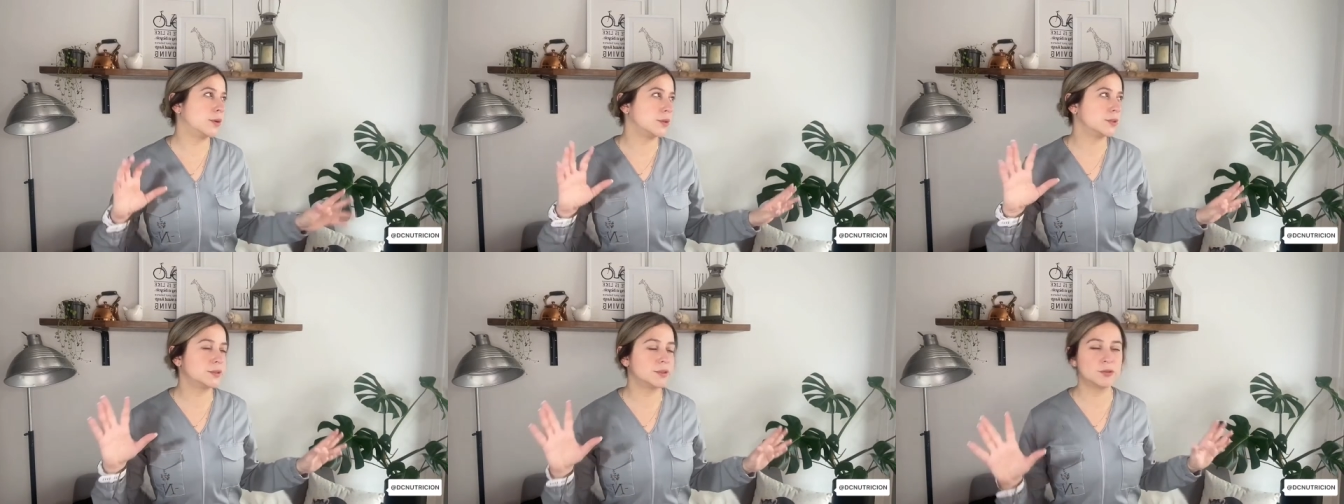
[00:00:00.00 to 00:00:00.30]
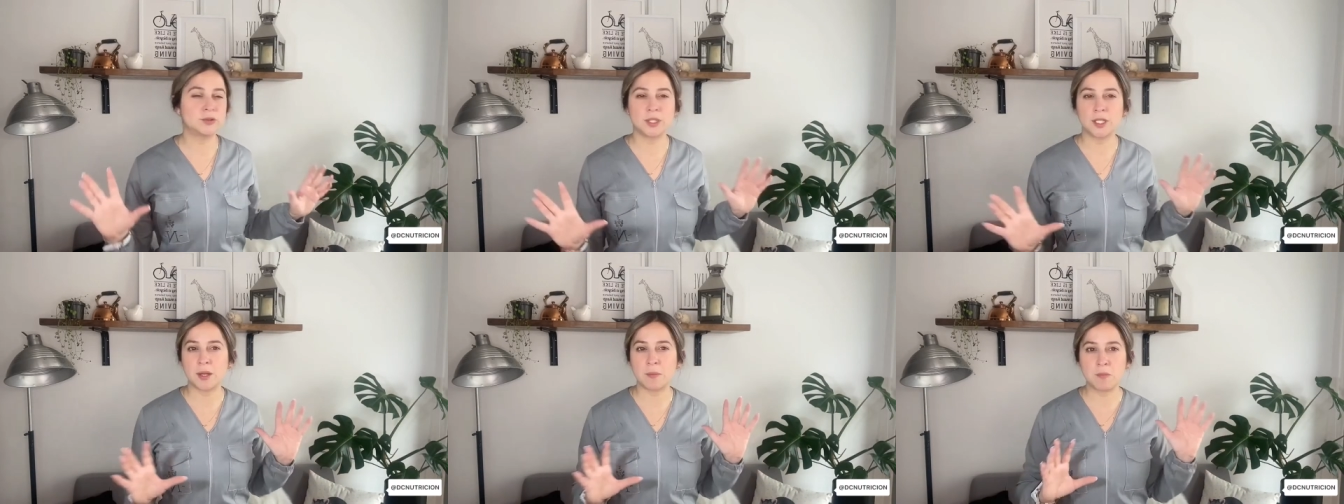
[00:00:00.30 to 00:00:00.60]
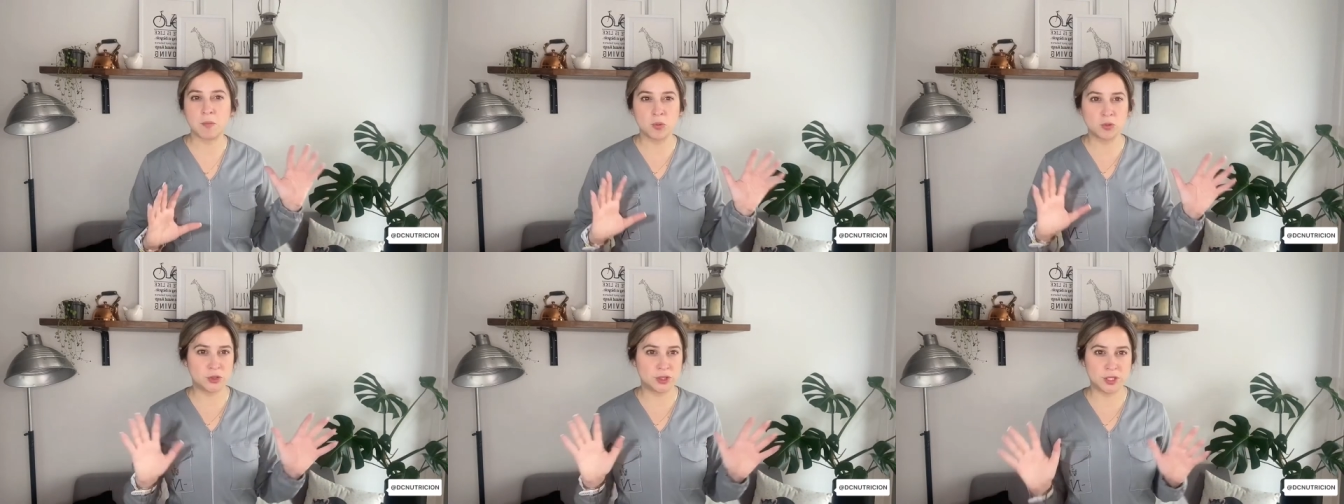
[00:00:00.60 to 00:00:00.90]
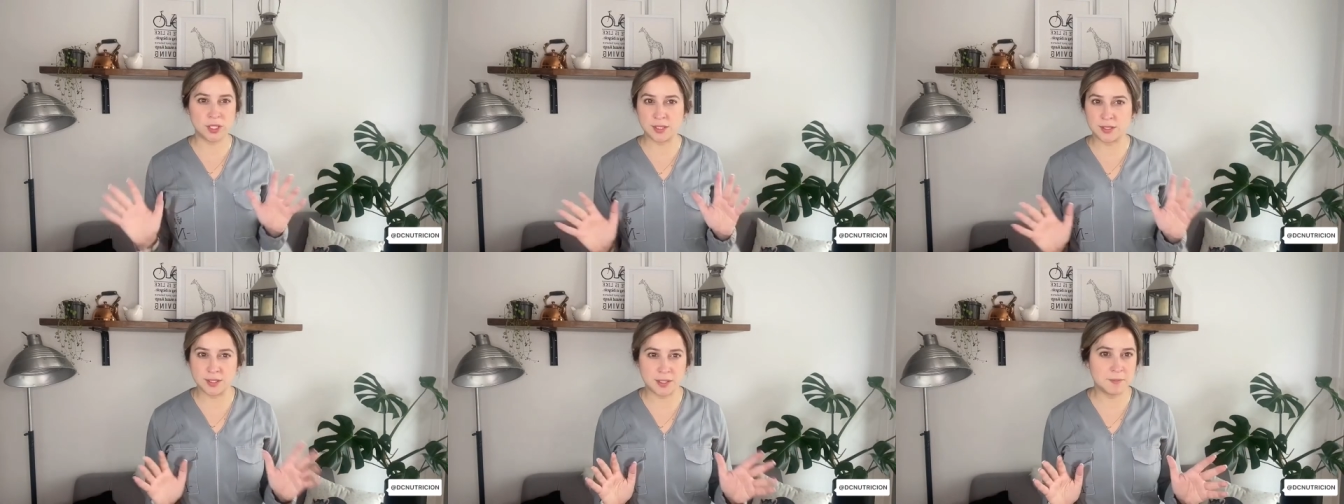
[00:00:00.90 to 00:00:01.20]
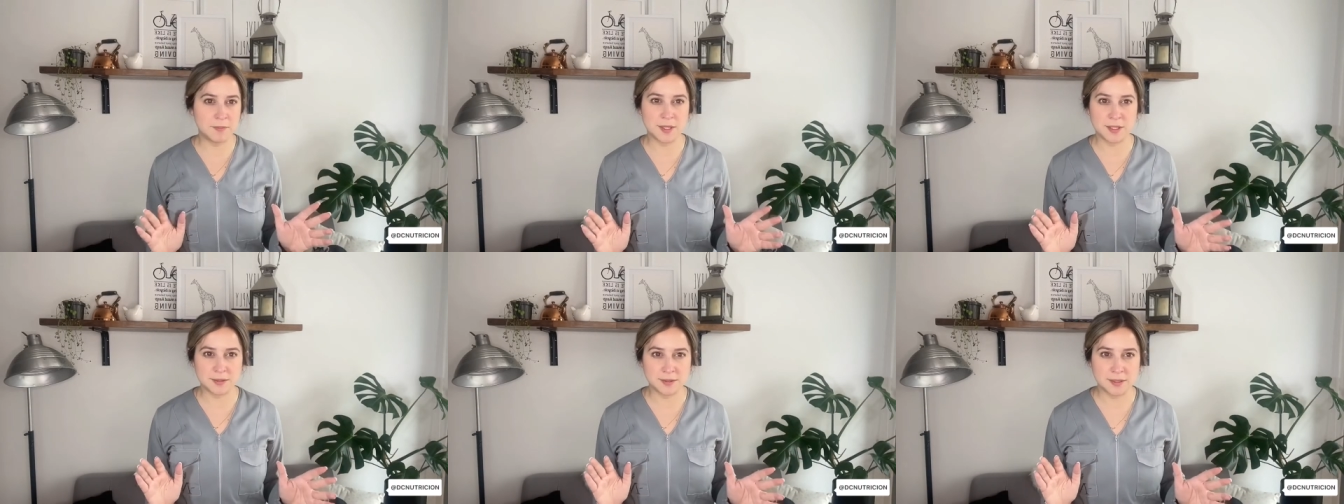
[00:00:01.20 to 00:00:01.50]
esto tiene
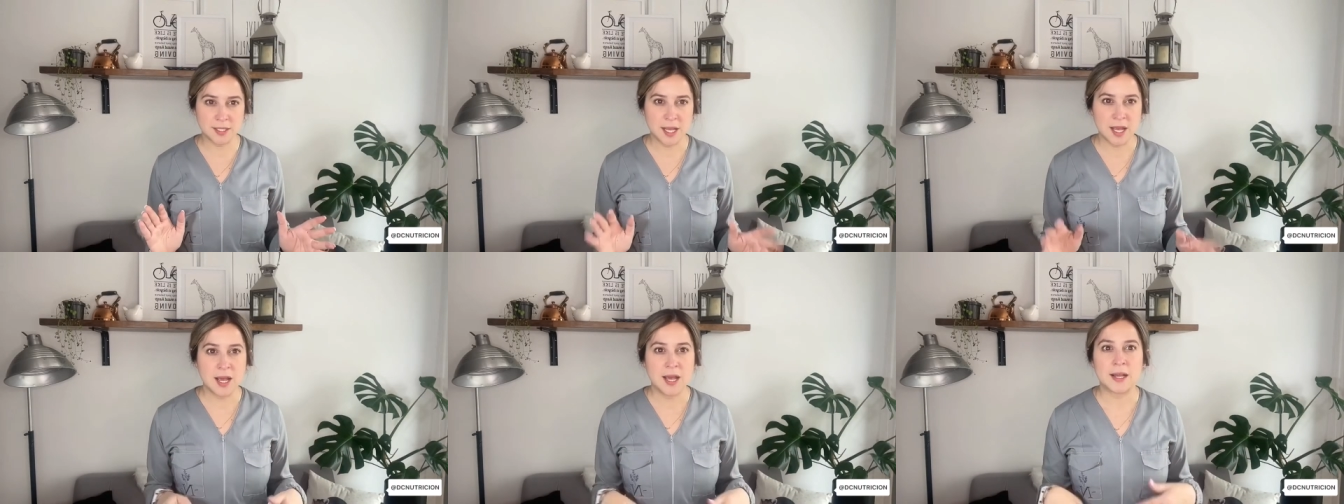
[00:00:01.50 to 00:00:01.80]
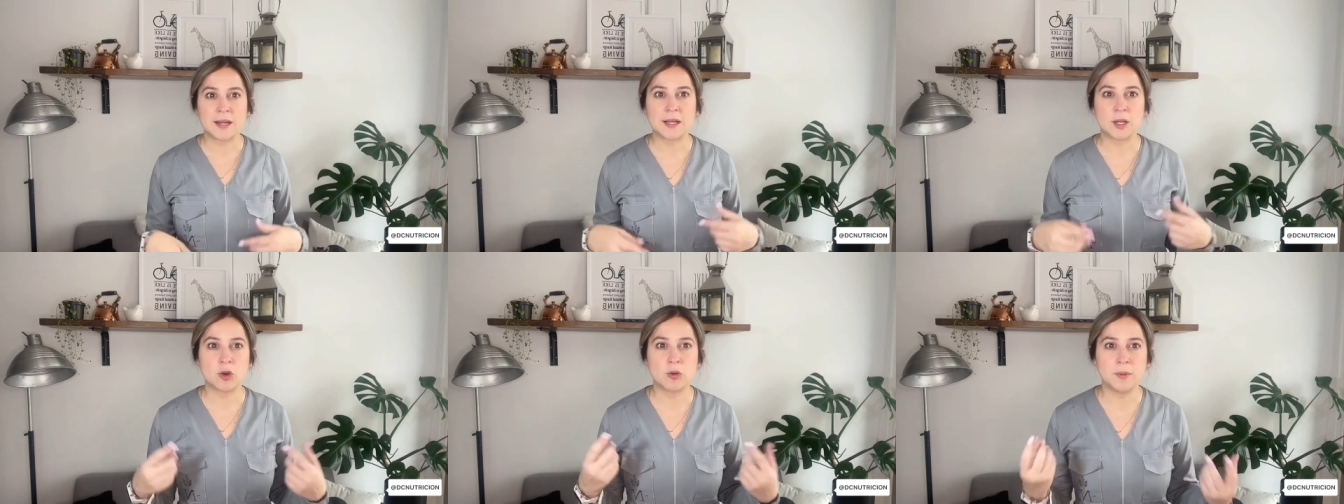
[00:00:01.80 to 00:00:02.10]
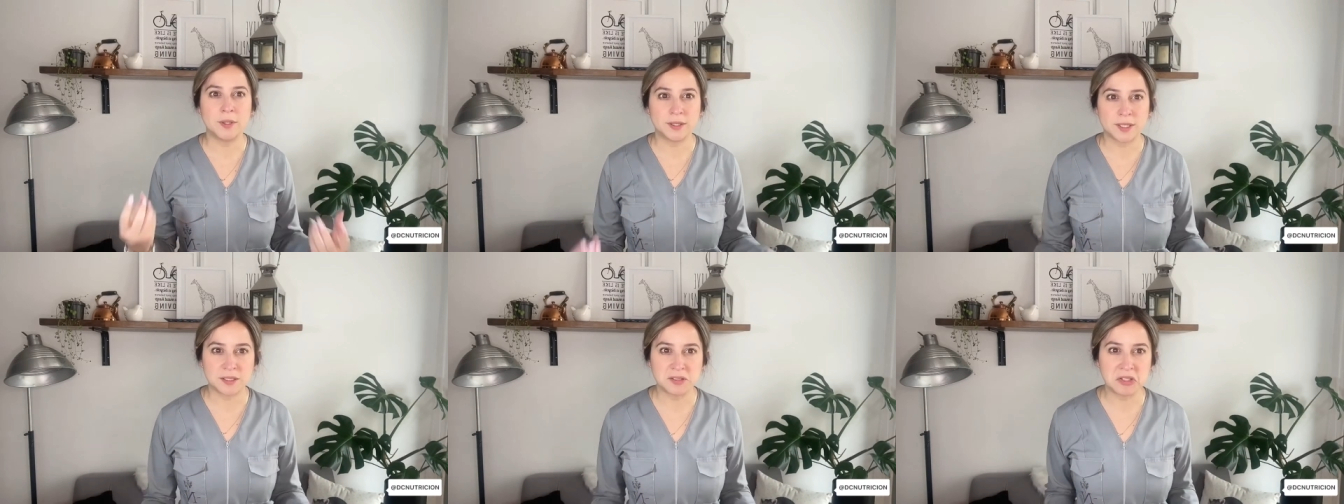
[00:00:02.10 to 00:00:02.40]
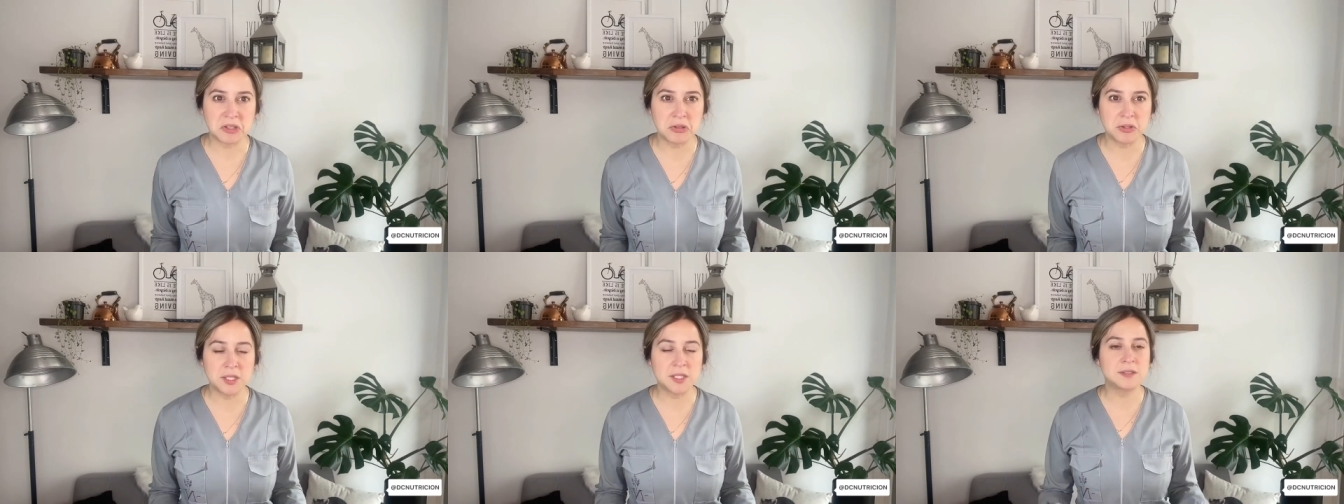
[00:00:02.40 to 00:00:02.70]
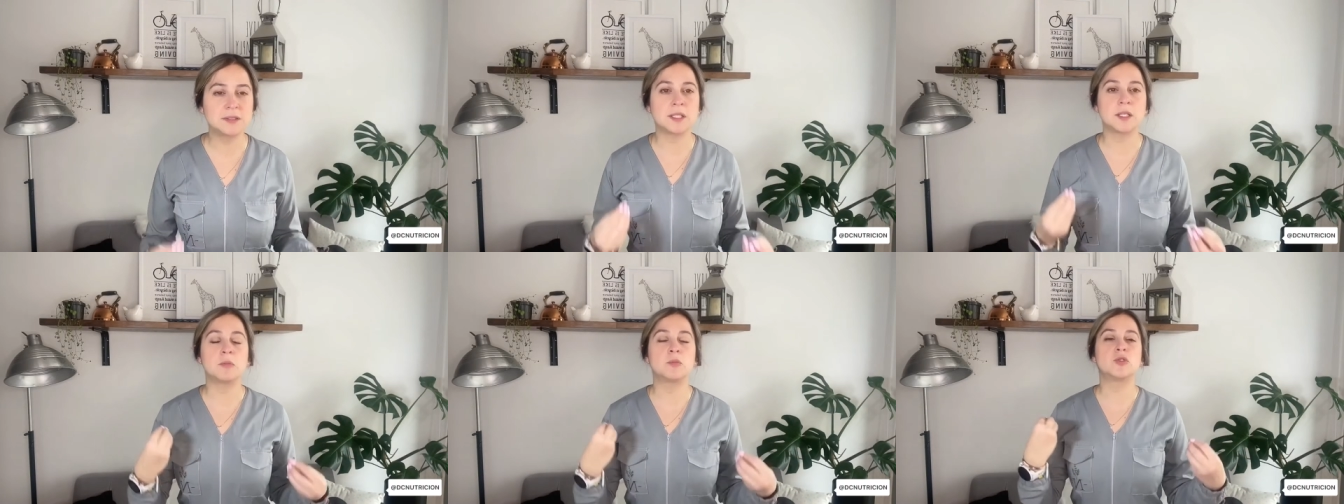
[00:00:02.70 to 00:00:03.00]
muchísimas recomendaciones,
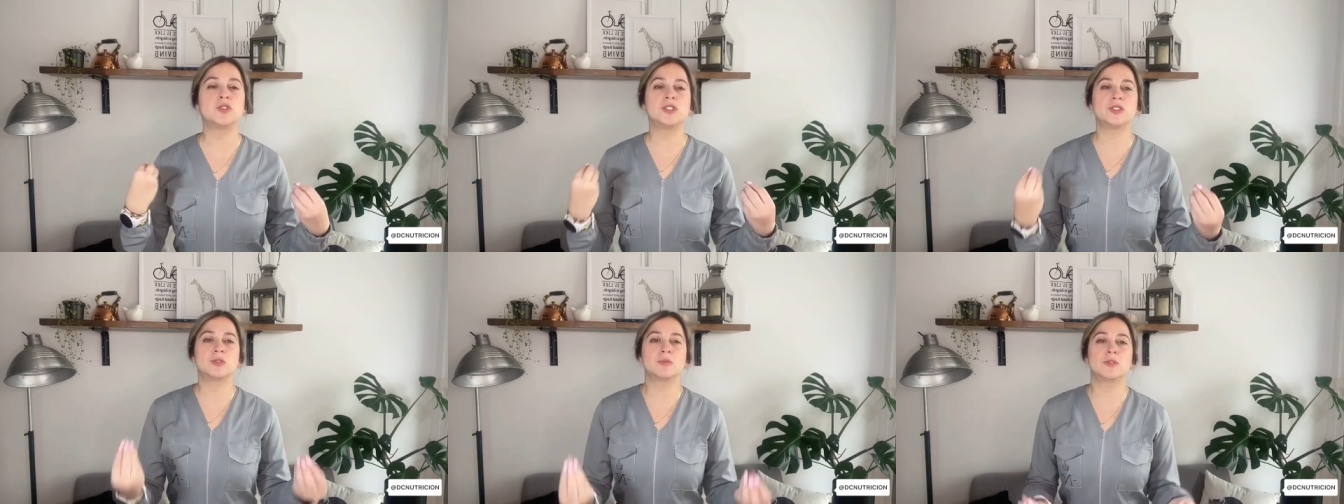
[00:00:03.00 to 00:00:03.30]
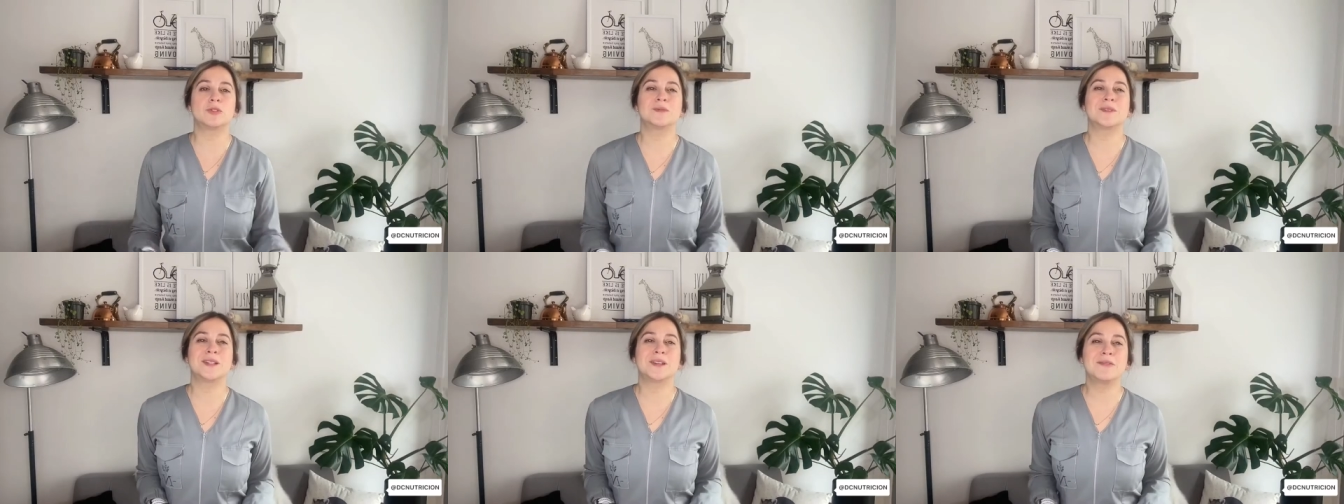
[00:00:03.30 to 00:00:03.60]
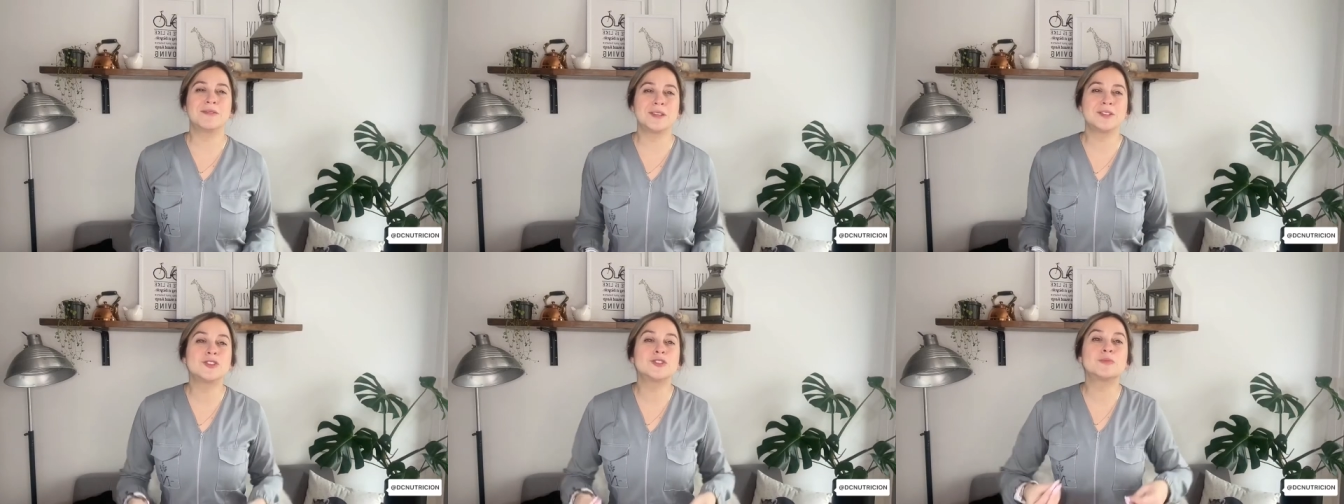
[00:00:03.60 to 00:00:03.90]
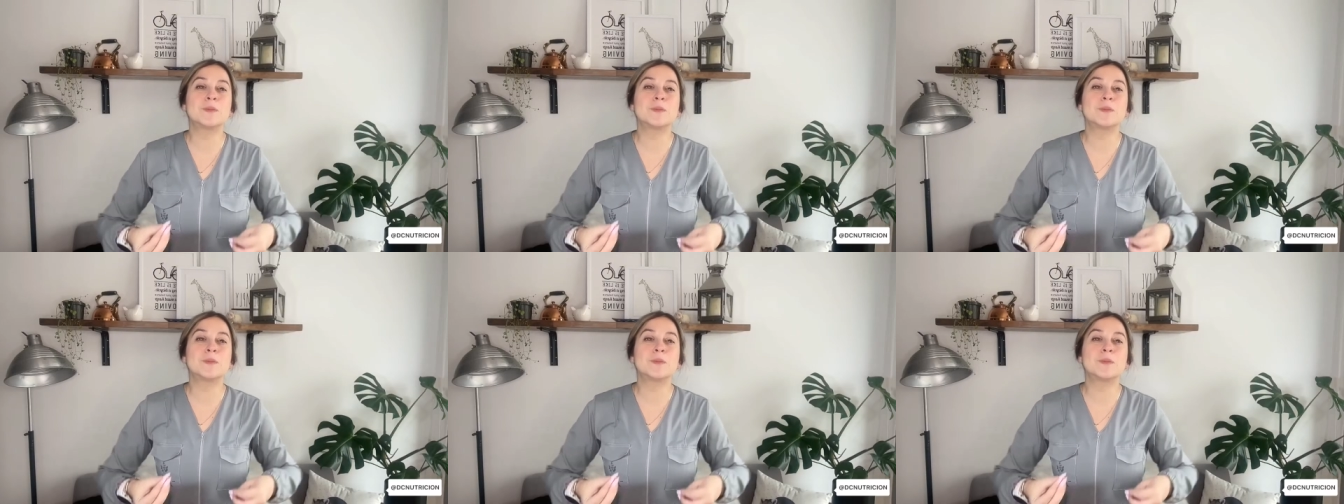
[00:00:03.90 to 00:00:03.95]
tiene muchísimos beneficios,